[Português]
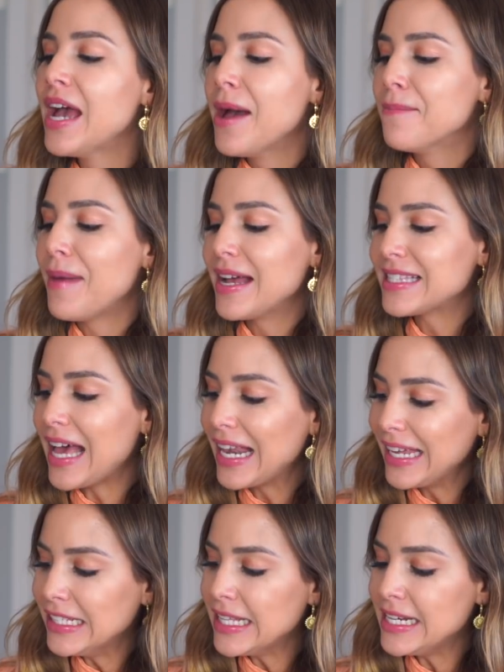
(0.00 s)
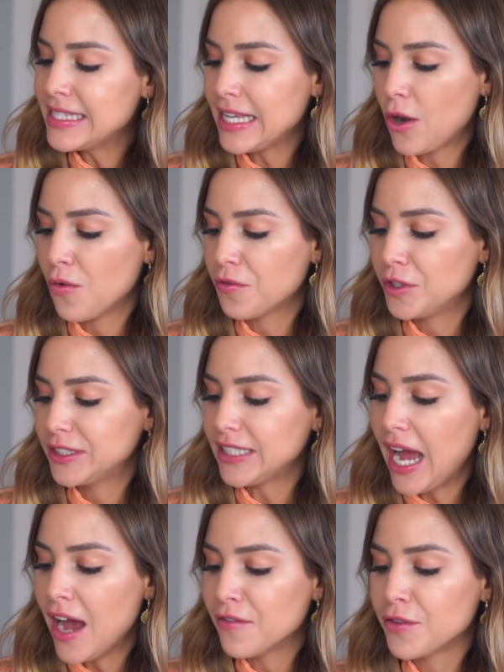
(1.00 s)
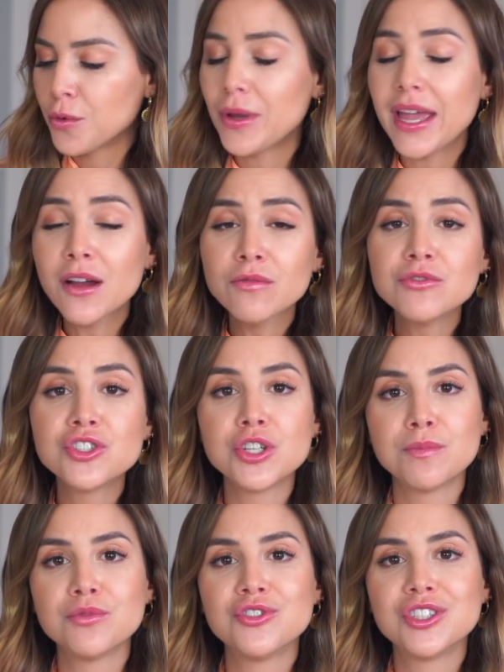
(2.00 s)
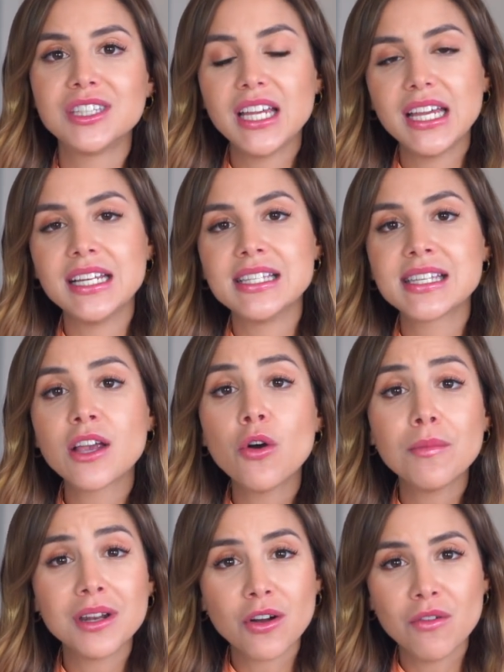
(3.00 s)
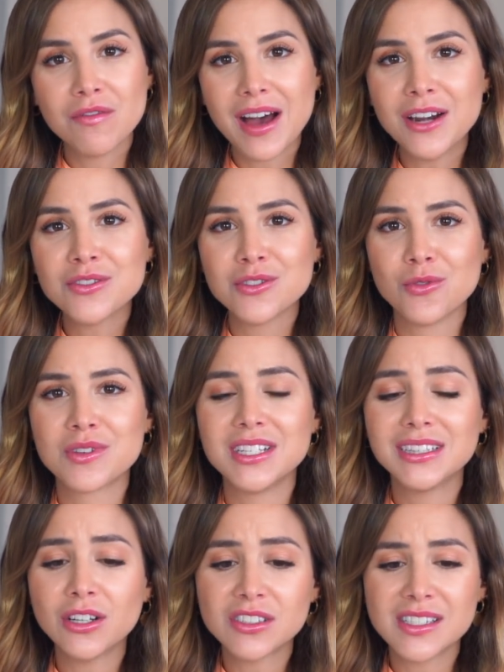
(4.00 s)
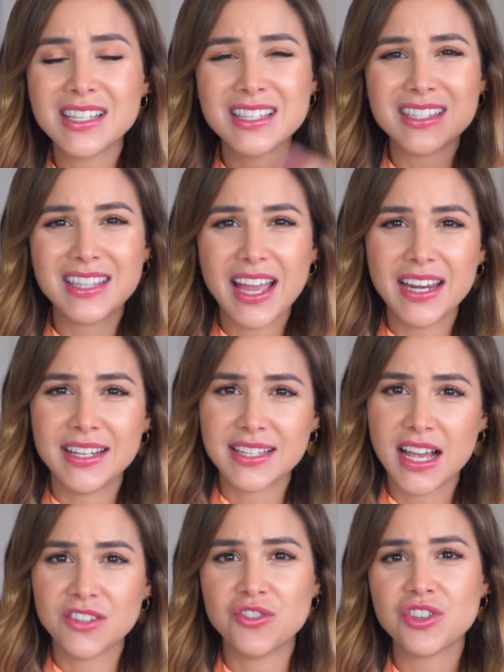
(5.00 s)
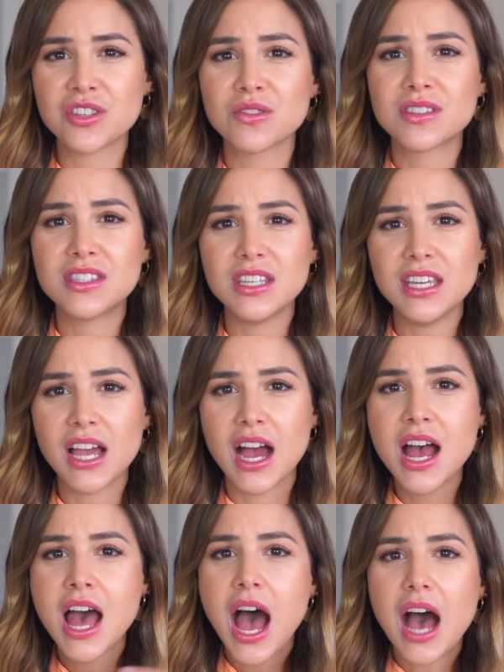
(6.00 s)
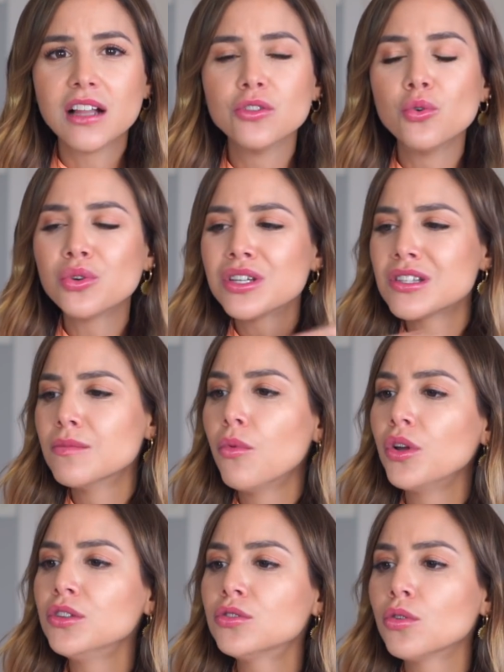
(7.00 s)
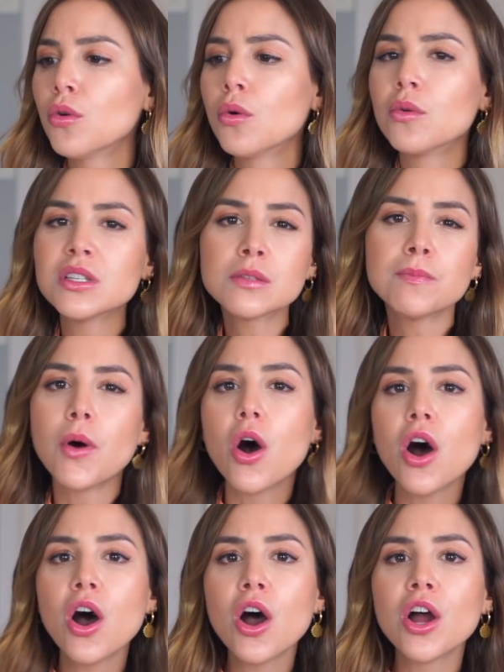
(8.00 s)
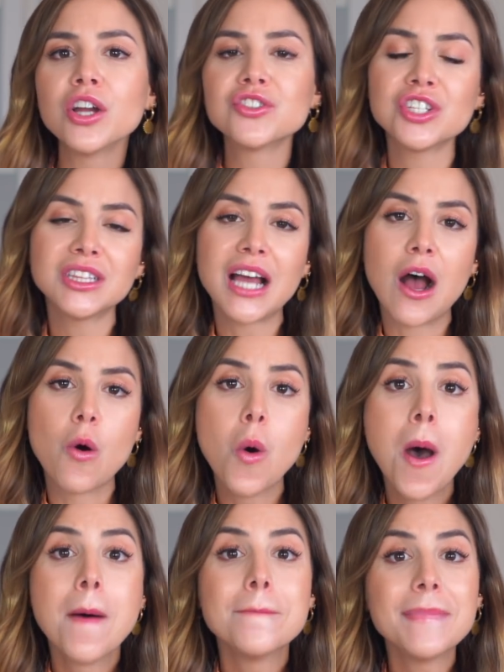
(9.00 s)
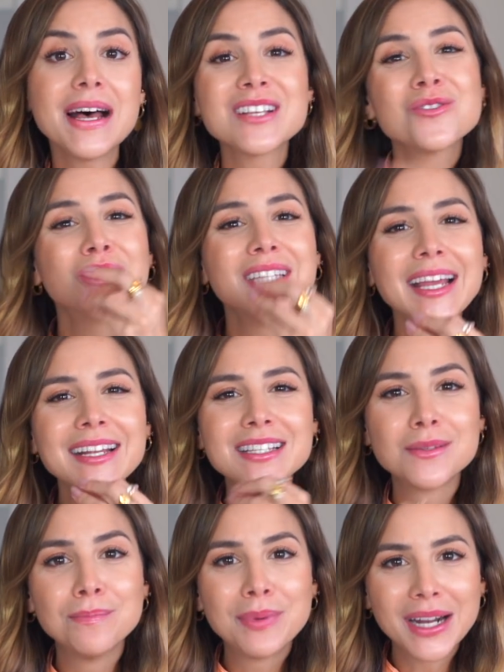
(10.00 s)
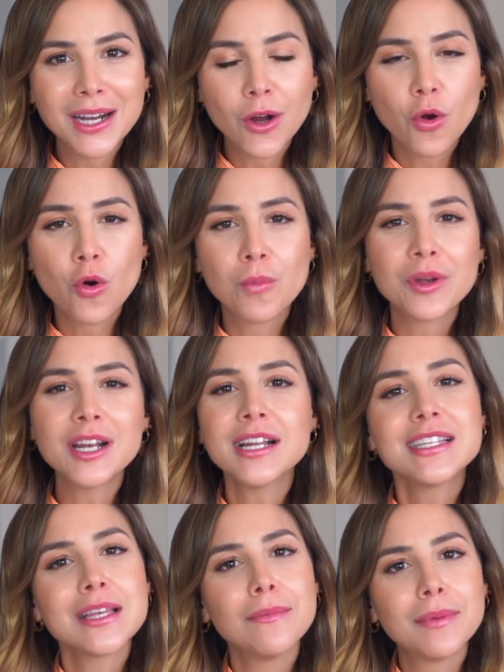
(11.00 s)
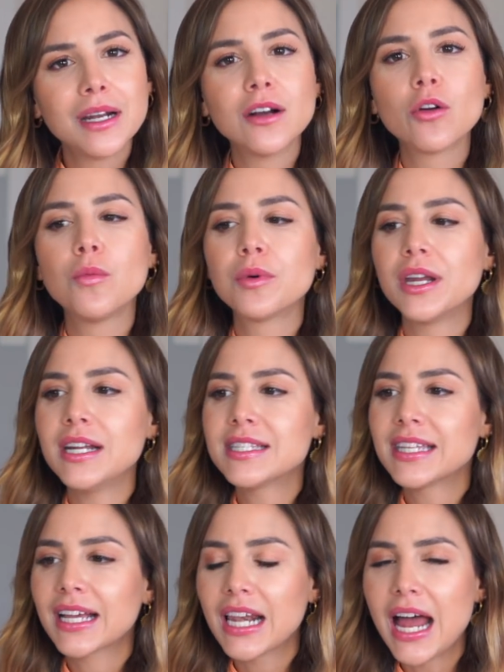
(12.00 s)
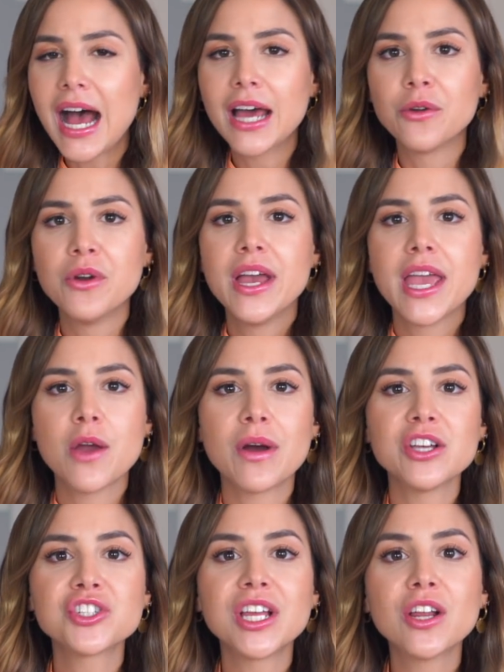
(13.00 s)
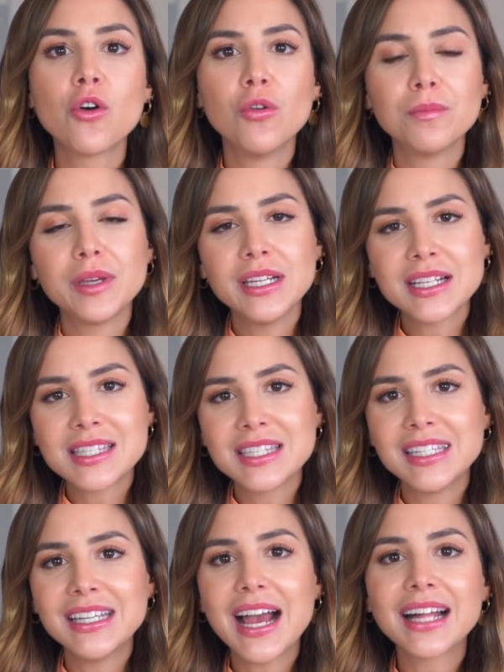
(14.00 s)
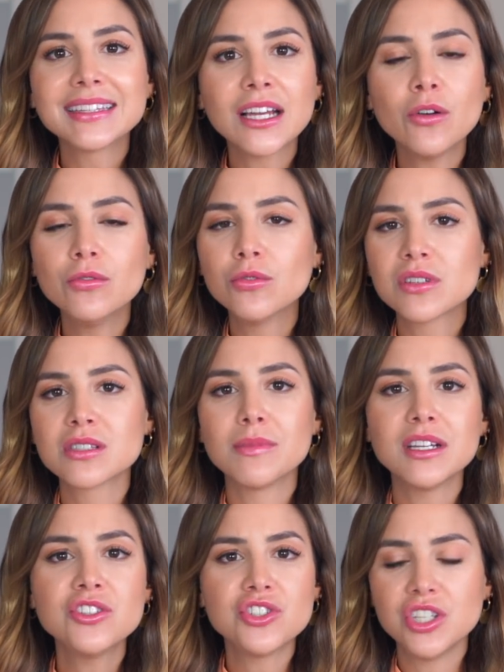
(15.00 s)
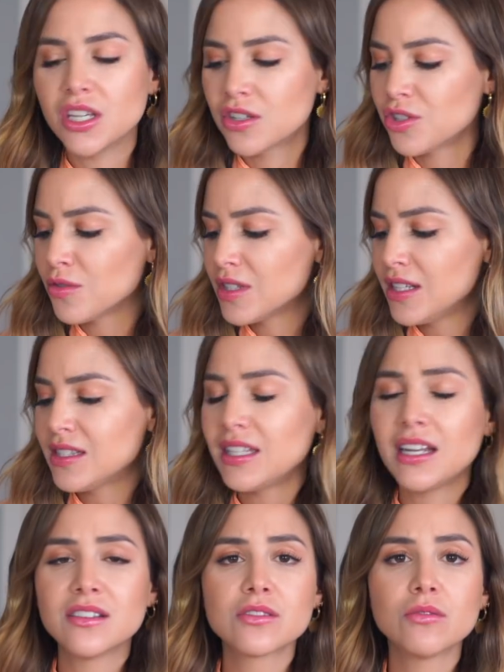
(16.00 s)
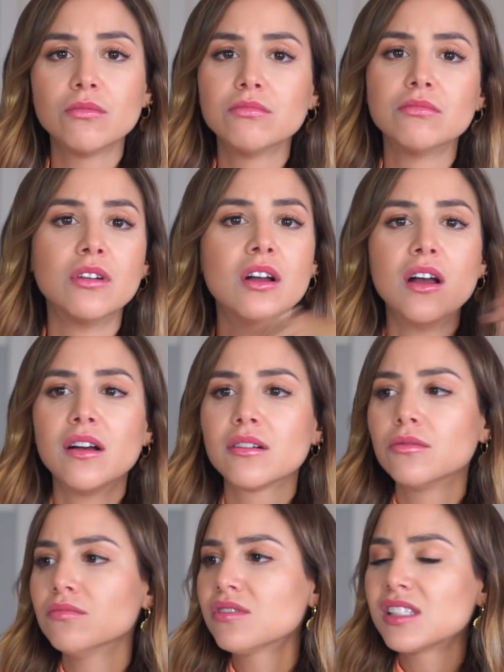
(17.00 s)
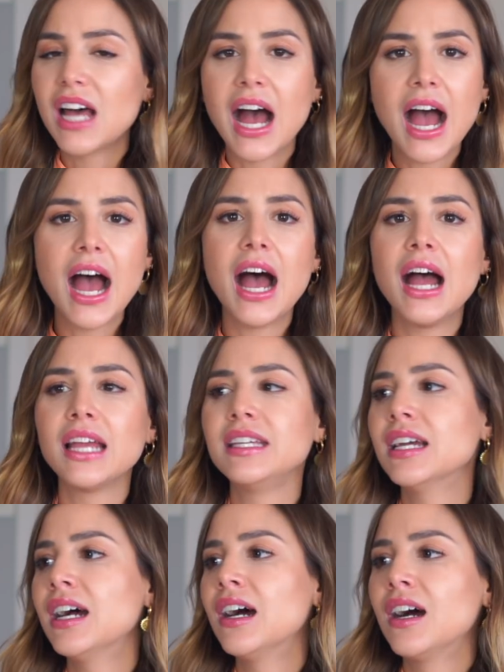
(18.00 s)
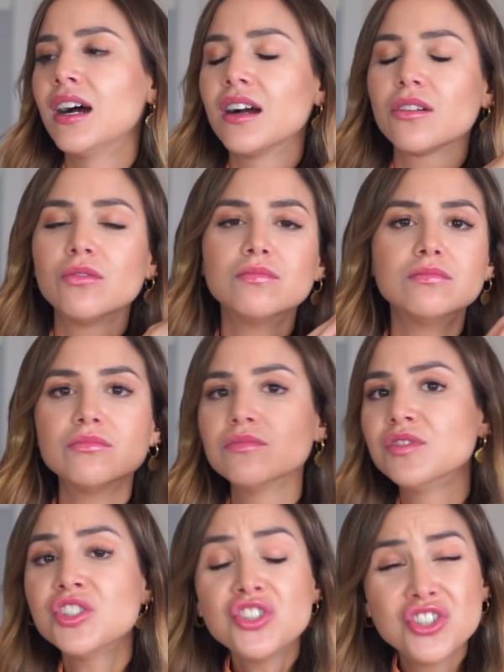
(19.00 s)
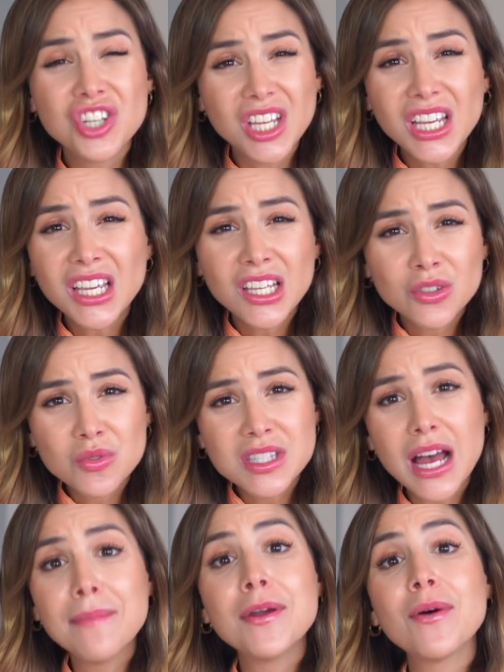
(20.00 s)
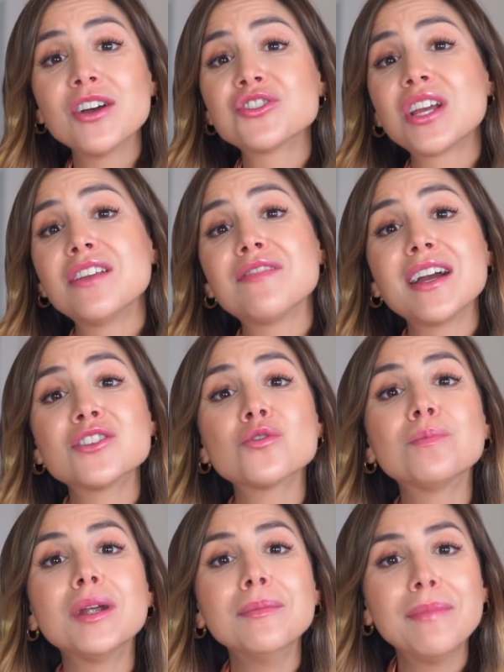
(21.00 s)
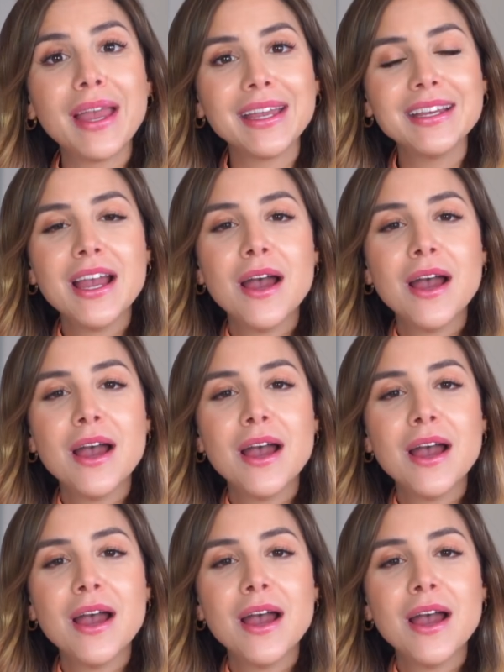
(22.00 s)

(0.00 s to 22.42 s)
Mas além dele ser confortável, é um tipo de tênis que combina com vários looks. Então às vezes tênis a gente associa a looks muito esporte e tal. Mas o tênis branco, por ele ser branco, por ele ser claro, eu acho que ele combina sim até com looks mais chiques. Já usei esse tênis com com saia, com vestido, sabe? Eu acho que ele vai super bem,